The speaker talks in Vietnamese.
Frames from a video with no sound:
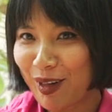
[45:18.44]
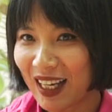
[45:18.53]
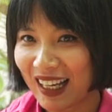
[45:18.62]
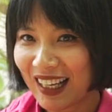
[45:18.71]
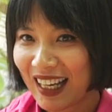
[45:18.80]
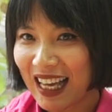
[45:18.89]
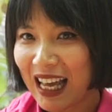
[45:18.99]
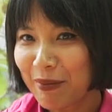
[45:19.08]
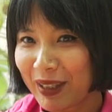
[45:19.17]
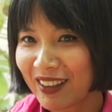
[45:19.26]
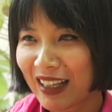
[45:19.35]
là
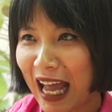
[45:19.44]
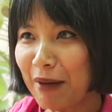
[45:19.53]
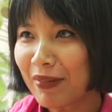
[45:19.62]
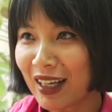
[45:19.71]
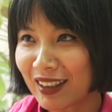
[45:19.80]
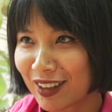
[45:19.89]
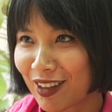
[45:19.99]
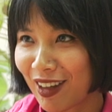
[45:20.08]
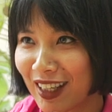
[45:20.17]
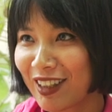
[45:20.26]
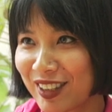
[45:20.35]
à mình đừng áp đặt cho
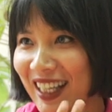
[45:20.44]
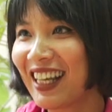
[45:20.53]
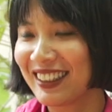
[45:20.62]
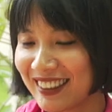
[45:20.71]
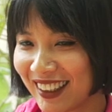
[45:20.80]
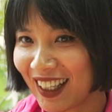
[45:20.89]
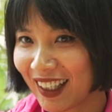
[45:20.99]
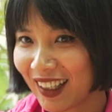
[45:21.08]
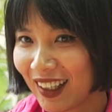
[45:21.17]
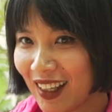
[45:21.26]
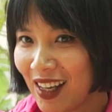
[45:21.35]
nó là nó sẽ là như thế này
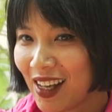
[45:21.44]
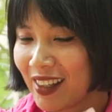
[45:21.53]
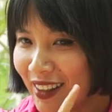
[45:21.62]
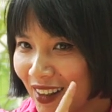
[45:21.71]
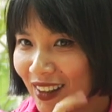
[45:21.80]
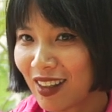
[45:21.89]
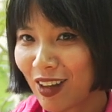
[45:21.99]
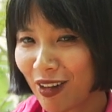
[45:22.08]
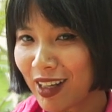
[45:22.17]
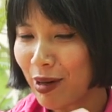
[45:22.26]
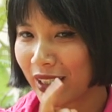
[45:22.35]
ừ. nhưng
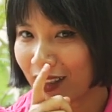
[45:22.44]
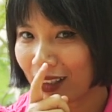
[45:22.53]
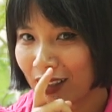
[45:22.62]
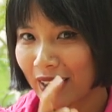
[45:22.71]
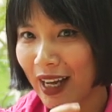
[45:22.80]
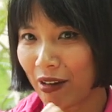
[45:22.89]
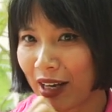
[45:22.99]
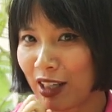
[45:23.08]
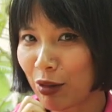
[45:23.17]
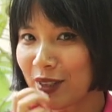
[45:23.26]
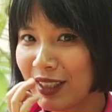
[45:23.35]
có cái khoảnh khắc nào
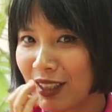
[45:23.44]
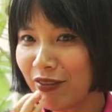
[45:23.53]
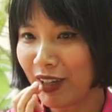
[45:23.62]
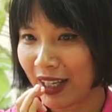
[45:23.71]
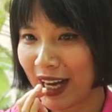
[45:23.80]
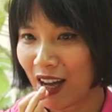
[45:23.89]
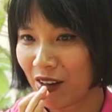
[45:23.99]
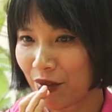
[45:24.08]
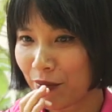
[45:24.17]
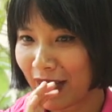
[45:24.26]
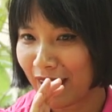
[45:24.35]
hay là có một nhân vật
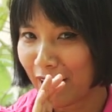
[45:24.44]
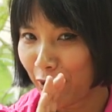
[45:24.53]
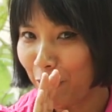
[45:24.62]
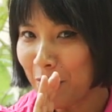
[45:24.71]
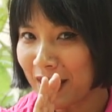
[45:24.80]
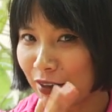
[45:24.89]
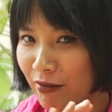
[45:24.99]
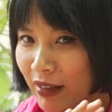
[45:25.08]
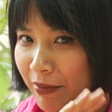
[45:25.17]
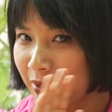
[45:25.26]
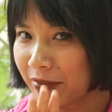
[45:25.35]
nào mà nếu mà
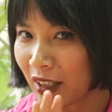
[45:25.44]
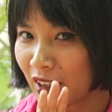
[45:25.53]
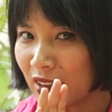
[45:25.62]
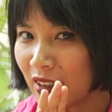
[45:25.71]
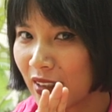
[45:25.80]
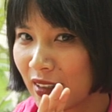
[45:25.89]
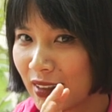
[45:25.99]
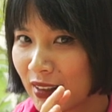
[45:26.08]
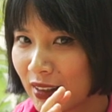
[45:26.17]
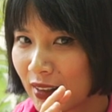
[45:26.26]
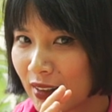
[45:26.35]
trong 5 năm tới
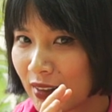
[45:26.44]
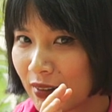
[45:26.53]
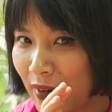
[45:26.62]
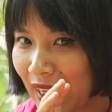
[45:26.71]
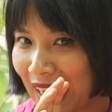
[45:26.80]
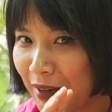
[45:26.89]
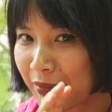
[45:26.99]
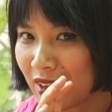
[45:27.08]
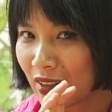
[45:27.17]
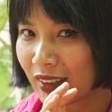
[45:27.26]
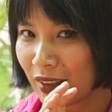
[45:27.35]
bạn
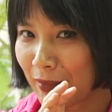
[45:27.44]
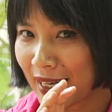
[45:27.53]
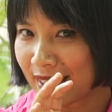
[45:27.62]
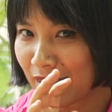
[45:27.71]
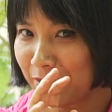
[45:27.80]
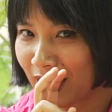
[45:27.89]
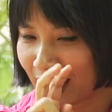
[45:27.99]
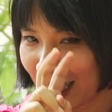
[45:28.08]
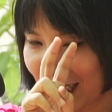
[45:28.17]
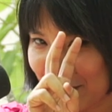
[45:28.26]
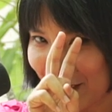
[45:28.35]
làm được thì bạn sẽ bị
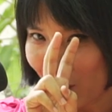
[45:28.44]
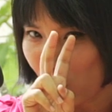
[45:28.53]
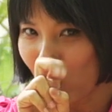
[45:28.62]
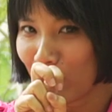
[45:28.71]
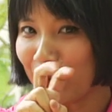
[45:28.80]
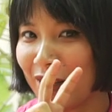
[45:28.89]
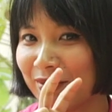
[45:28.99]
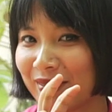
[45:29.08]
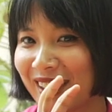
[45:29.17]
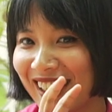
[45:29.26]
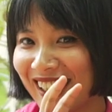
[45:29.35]
cái cảm giác quýu không
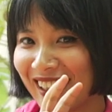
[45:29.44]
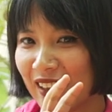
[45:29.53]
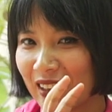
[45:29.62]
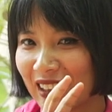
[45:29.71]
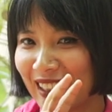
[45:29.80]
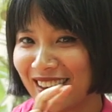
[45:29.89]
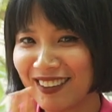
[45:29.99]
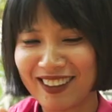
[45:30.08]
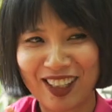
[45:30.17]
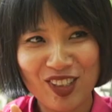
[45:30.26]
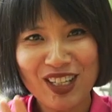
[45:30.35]
cái
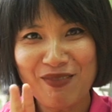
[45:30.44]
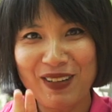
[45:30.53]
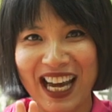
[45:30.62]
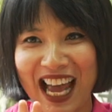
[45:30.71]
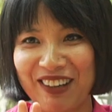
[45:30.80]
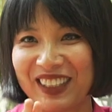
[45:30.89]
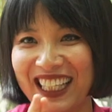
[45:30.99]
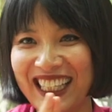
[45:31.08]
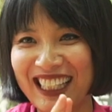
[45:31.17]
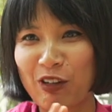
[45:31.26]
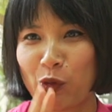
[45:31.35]
từ này nó rất là miền Nam nhá
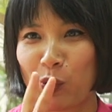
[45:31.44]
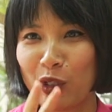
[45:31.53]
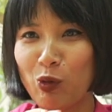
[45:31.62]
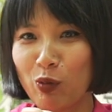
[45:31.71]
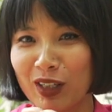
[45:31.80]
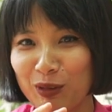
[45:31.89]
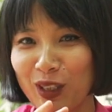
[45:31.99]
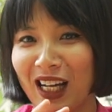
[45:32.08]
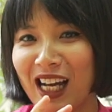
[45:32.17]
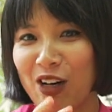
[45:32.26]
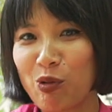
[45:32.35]
quýu nhá quýu
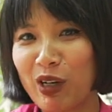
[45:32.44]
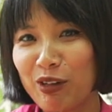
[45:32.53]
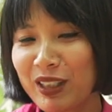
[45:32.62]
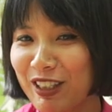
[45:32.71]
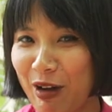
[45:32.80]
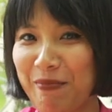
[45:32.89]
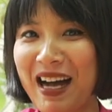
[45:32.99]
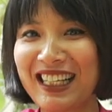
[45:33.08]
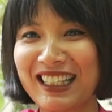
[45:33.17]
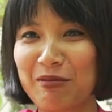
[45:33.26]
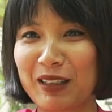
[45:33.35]
quýu chứ ngoài
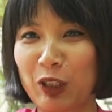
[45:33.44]
Bắc đọc là